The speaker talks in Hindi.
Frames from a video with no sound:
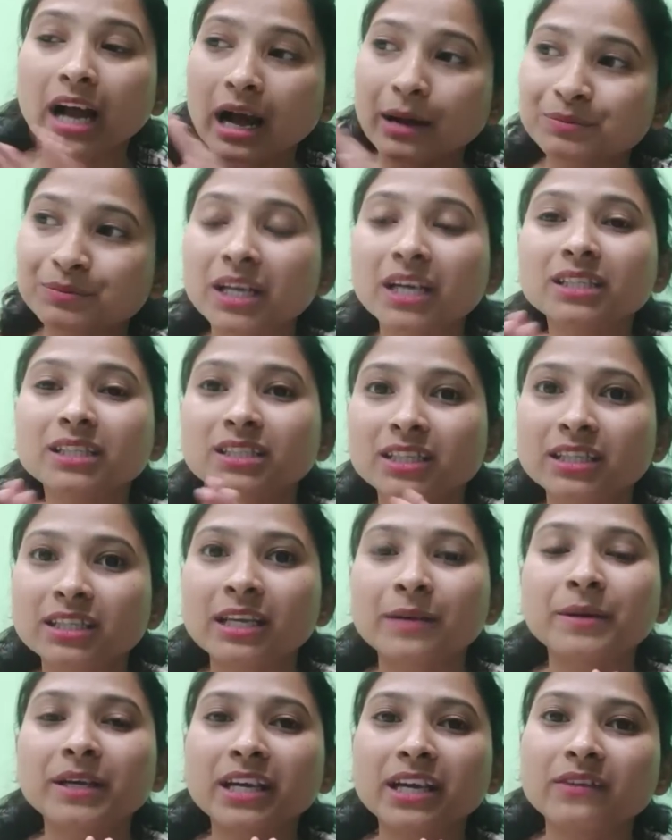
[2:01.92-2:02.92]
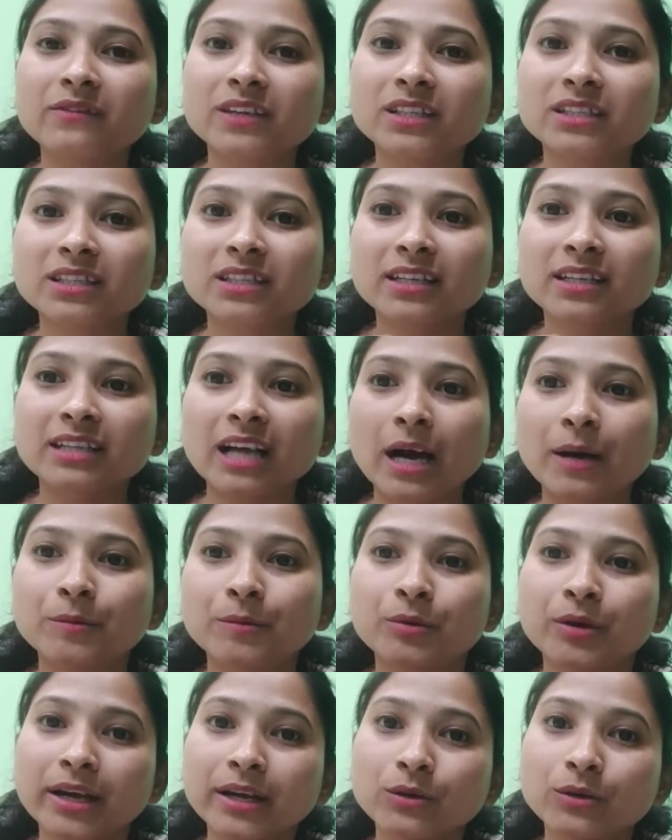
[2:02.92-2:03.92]
अब तक जितने भी के के एग्जाम
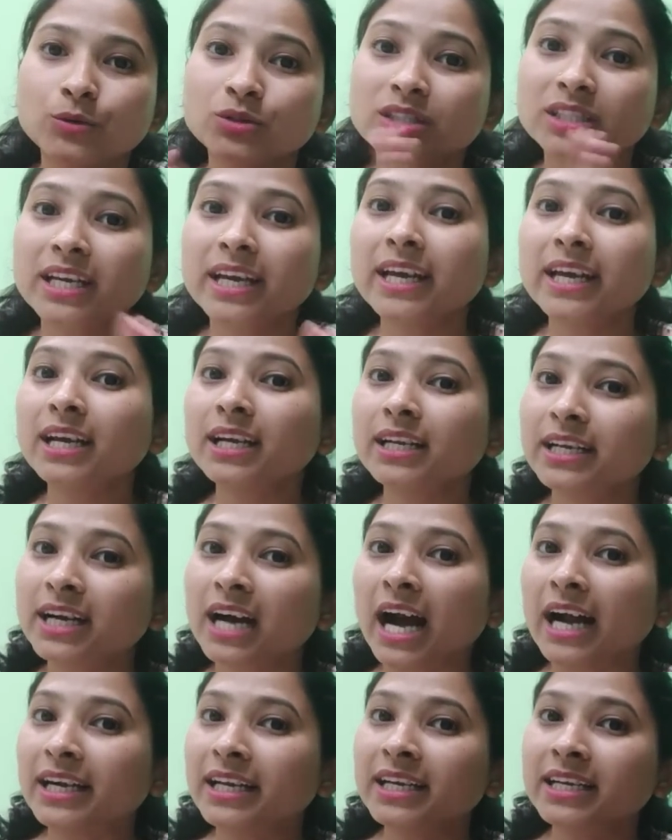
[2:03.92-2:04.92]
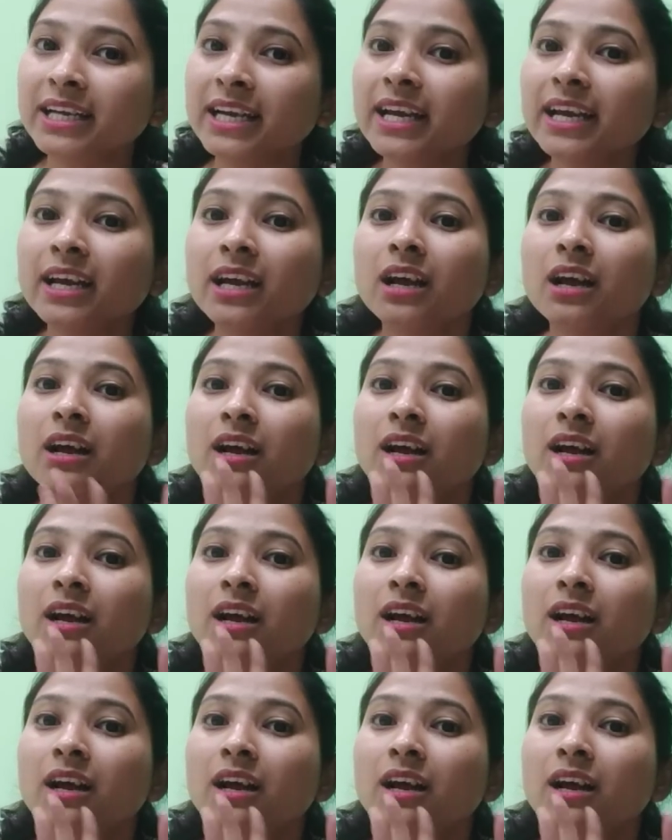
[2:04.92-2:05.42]
हुए हैं उसके रिगार्डिंग ये